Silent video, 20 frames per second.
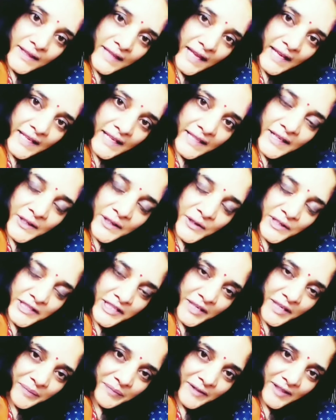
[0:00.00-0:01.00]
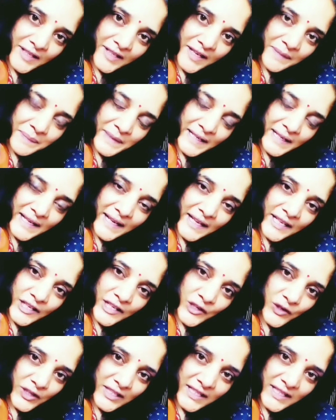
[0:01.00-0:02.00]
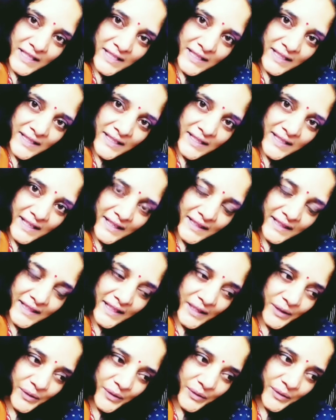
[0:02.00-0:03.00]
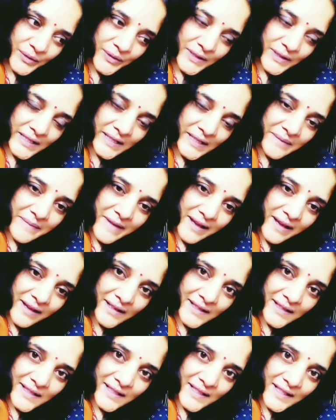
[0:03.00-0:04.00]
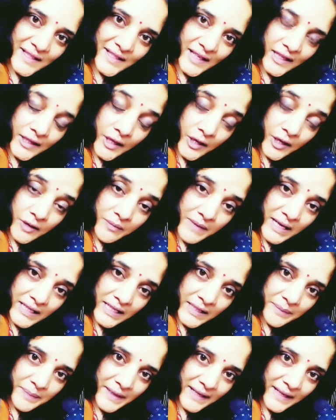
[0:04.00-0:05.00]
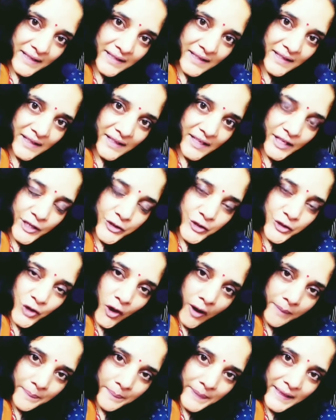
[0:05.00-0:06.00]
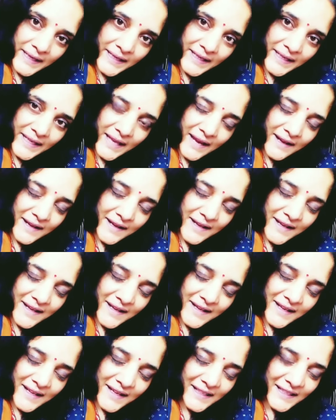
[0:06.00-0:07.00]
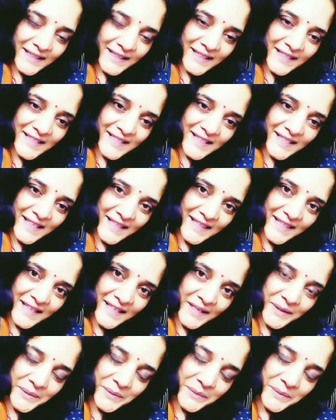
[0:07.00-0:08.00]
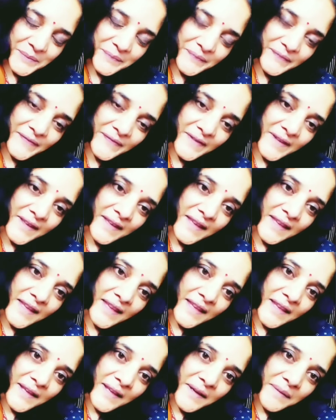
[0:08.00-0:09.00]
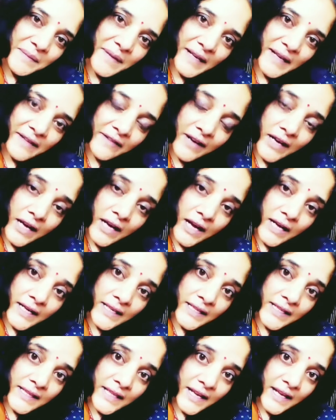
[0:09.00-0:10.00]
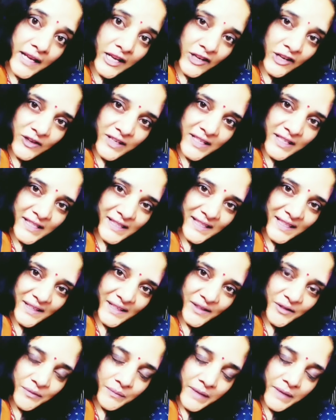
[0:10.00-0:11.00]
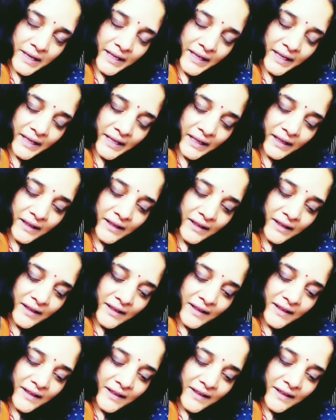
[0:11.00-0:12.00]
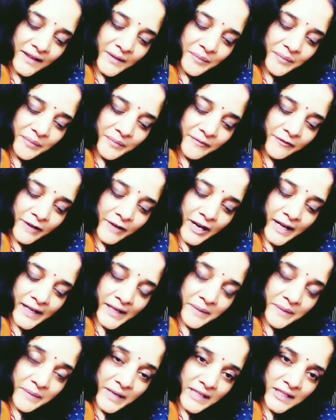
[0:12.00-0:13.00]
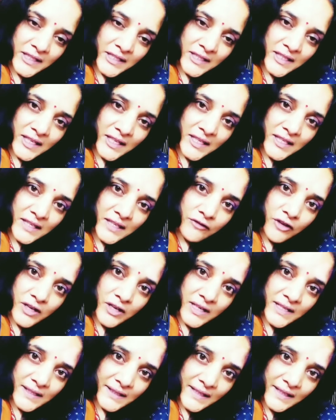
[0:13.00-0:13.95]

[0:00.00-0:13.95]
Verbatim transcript: తల్లిదండ్రులు చెప్తున్నా పిల్లల్ని హోటల్స్ తీసుకెళ్తారు సినిమా హాల్స్ తీసుకెళ్తారు మల్టీప్లెక్స్లకి షాపింగ్కి అన్నిటికీ తీసుకెళ్తారు మరి వాళ్ళు అడిగిందల్లా కొనిస్తారు మరి వారికి మంచి చేసే ఒక